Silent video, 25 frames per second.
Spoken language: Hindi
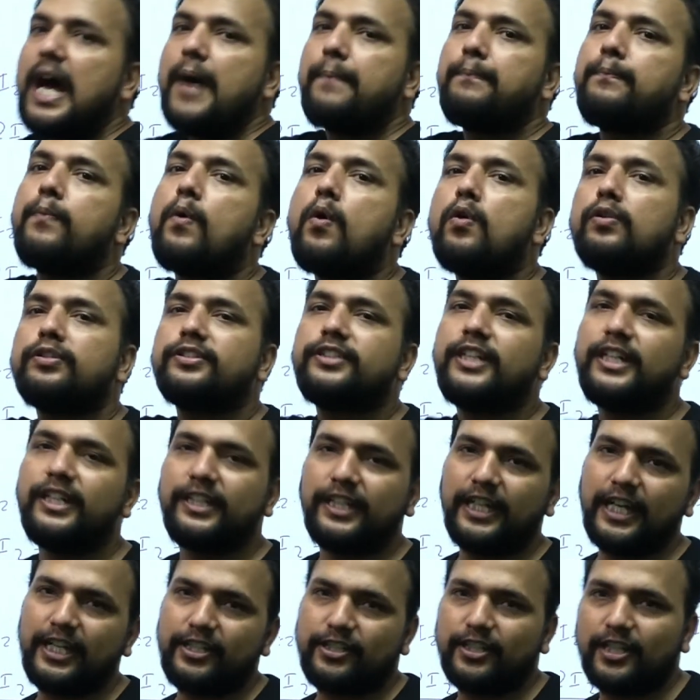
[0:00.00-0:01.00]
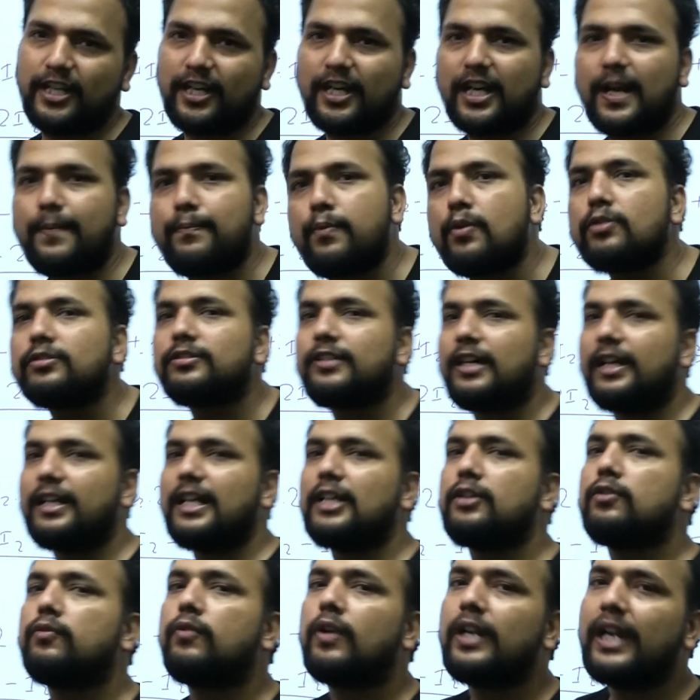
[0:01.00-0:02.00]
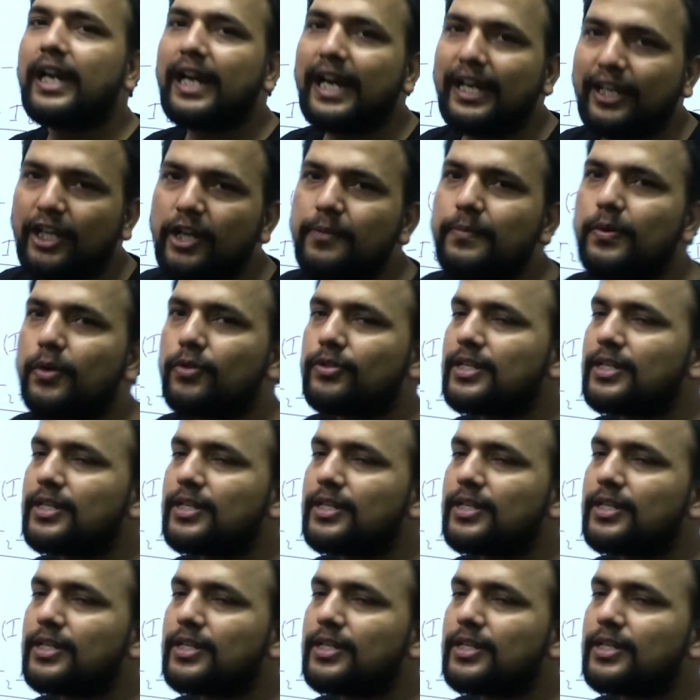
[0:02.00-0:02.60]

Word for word: अपोजिंग नेचर अगर अपोज कर रहा है तो वो नेगेटिव में हो